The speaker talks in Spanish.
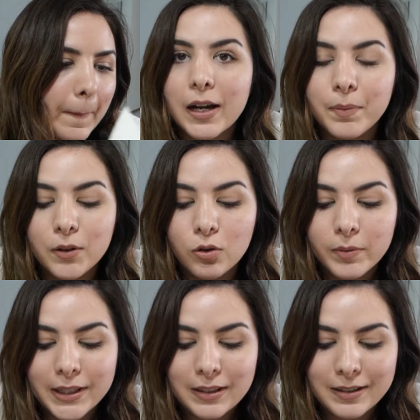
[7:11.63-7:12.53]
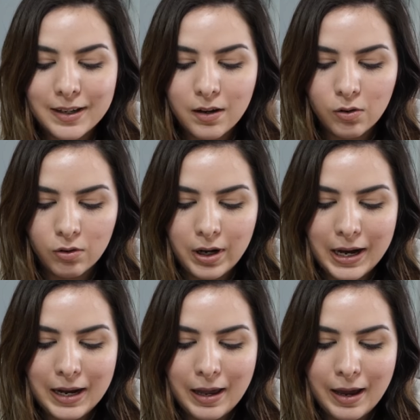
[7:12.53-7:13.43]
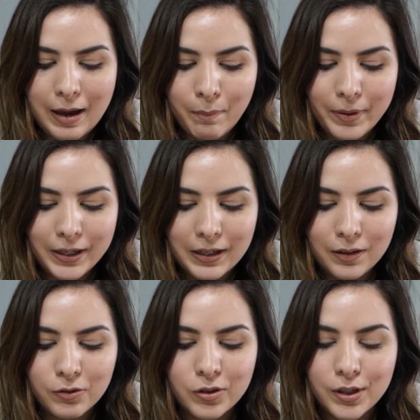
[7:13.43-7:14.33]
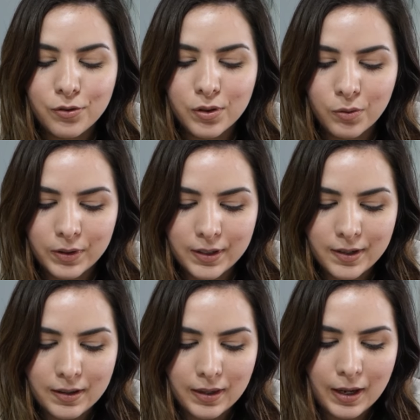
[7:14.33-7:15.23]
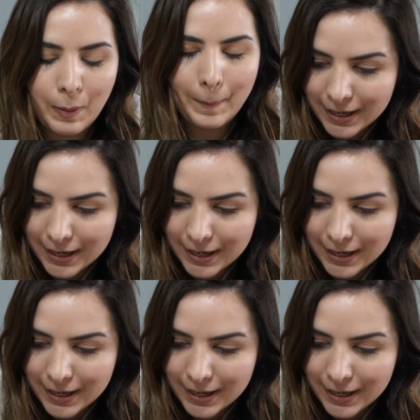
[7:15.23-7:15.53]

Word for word: capítulo 25, en la página 257